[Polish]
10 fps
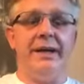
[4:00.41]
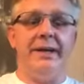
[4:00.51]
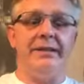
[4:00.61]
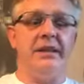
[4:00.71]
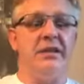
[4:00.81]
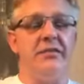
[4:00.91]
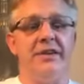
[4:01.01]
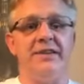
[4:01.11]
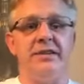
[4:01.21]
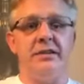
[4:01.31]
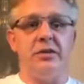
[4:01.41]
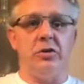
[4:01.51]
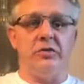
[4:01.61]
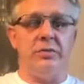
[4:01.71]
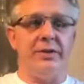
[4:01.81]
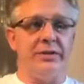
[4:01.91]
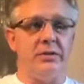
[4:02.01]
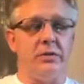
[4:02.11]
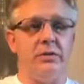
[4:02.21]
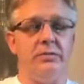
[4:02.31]
e, ten kwas cytrynowy
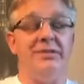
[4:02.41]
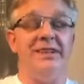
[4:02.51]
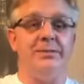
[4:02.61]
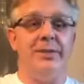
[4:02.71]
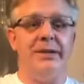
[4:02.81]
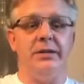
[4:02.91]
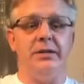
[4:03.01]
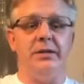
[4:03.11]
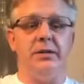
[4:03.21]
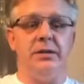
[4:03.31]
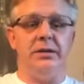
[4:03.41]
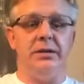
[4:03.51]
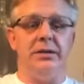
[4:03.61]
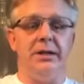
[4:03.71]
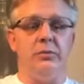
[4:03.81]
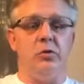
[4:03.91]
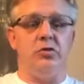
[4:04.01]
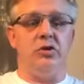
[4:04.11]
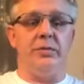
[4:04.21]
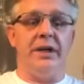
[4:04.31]
bardzo mm, niezbędny nam
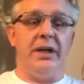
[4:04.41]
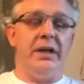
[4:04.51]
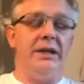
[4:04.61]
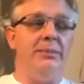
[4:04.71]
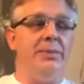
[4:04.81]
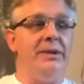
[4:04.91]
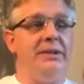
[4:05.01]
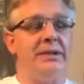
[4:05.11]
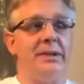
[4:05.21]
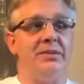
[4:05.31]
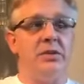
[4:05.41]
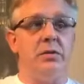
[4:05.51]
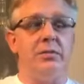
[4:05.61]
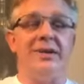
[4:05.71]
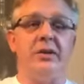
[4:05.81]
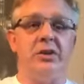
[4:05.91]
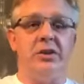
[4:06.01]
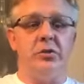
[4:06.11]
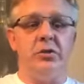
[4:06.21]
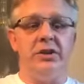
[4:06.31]
ludziom. Lipidy tam są,
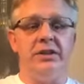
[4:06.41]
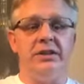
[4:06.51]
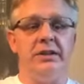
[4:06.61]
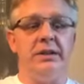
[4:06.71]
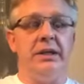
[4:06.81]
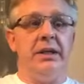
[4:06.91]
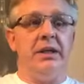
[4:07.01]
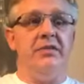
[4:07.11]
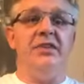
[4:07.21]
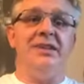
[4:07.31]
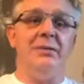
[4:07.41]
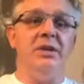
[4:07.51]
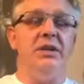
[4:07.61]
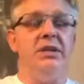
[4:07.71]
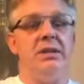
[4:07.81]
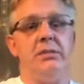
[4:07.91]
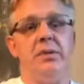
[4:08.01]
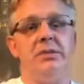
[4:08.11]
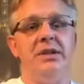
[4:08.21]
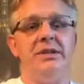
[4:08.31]
karotenoidy, witaminy i tam
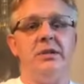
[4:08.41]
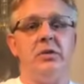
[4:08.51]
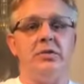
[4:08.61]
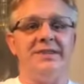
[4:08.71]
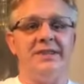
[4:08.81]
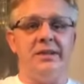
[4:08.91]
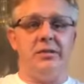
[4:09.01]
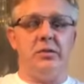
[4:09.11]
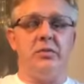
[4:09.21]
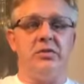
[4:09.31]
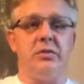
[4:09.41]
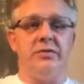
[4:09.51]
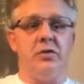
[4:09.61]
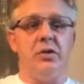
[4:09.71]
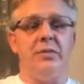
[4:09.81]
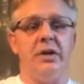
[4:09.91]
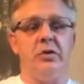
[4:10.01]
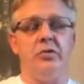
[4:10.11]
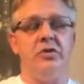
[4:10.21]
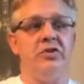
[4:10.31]
mamy nie tylko C tą osławioną,
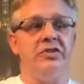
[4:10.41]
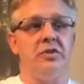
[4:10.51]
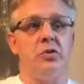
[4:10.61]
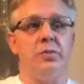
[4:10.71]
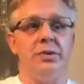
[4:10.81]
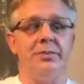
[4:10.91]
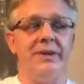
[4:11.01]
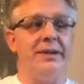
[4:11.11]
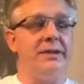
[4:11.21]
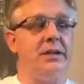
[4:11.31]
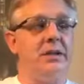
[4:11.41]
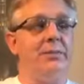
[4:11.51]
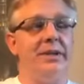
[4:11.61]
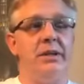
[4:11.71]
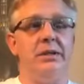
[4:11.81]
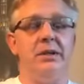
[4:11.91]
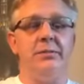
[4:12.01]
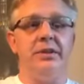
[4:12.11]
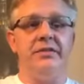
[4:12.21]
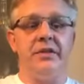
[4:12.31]
ale również z grupy B, tak?
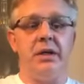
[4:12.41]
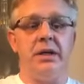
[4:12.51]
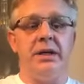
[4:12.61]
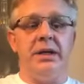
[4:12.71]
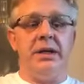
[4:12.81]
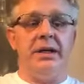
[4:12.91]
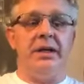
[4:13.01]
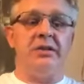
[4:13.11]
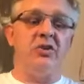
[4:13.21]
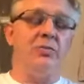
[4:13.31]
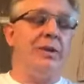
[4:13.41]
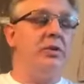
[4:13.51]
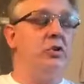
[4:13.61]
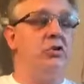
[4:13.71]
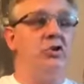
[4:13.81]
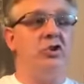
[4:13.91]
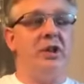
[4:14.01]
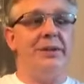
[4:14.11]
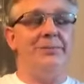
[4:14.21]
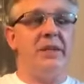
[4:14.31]
B1, B2. Też mamy
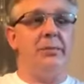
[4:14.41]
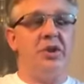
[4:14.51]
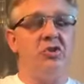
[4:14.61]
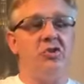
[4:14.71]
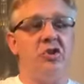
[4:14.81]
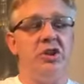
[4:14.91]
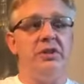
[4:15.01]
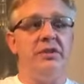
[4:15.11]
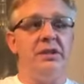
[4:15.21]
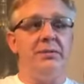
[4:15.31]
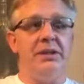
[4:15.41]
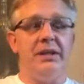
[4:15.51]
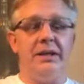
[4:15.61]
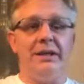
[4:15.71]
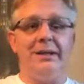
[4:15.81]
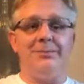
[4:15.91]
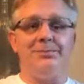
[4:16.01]
troszeczkę B3 i witaminy A